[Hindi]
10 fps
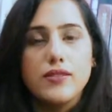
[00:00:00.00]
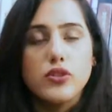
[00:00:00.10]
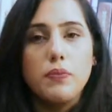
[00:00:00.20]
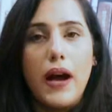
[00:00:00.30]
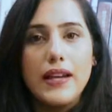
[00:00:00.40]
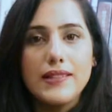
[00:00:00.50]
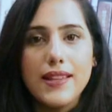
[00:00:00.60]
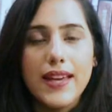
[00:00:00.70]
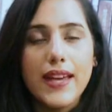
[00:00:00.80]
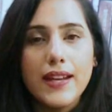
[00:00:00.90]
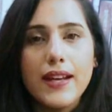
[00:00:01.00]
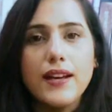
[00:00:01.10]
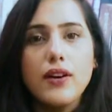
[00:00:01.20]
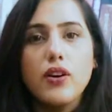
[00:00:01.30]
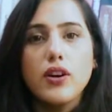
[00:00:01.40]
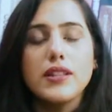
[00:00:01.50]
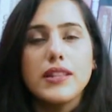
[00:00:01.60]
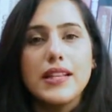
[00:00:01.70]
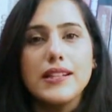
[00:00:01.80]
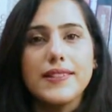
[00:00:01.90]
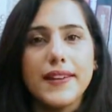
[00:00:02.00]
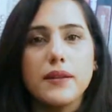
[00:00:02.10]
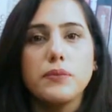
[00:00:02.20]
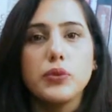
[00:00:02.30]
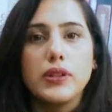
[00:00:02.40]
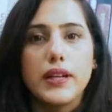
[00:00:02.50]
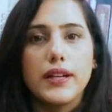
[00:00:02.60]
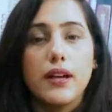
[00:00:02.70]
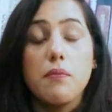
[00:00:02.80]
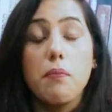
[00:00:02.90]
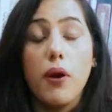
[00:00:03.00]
ज़ुबान से कहना और दिल से कबूल करना